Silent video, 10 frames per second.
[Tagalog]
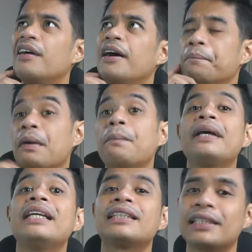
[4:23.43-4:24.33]

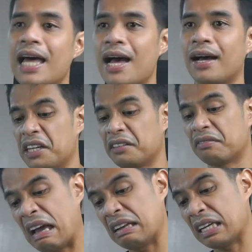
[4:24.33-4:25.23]
mabilis lang.
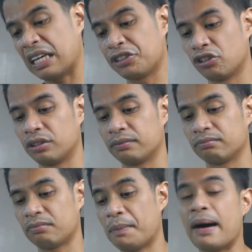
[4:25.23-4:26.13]
Dahil nga yun,
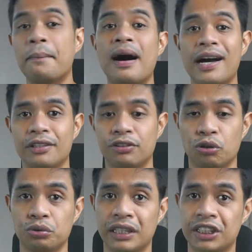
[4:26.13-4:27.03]
mababa nga yung
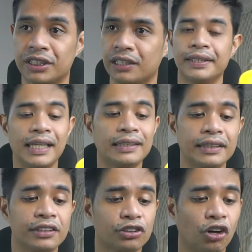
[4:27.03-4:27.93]
dosage niya. Next
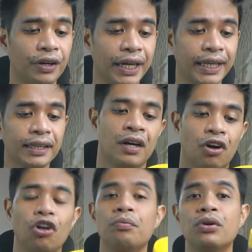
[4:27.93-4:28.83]
is taurine.
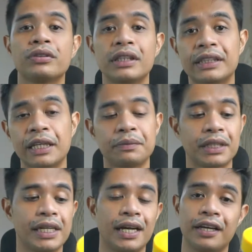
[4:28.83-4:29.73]
Almost the same
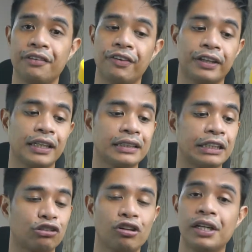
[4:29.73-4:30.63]
siya ng effect ng
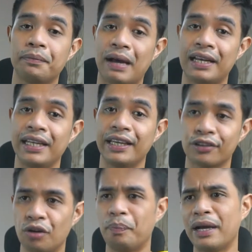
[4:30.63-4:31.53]
citrulline malate,
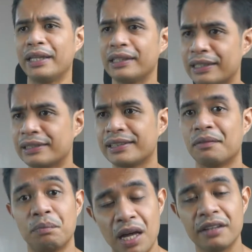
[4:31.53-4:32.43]
no? Pang-increase
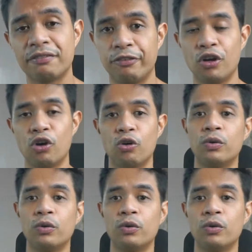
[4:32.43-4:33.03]
ng blood flow,